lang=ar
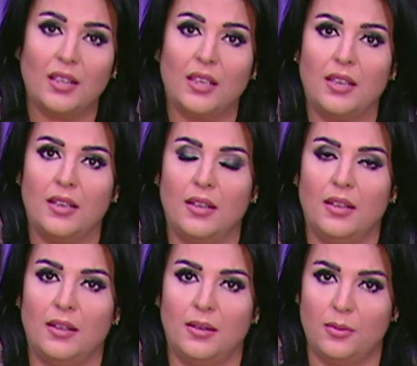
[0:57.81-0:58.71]

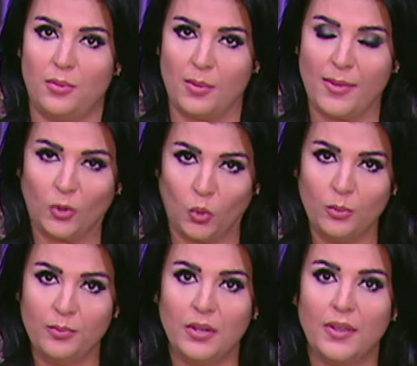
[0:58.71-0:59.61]
آه،
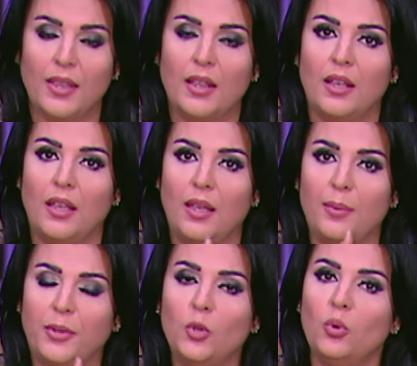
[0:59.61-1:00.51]
مدعوم
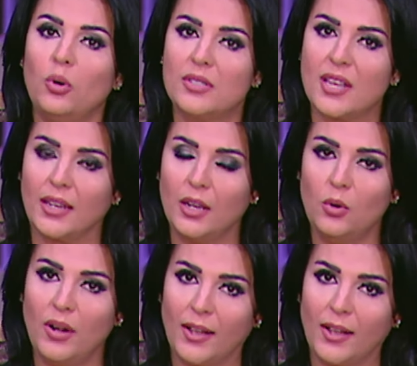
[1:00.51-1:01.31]
ابتدوا سجلوا اللي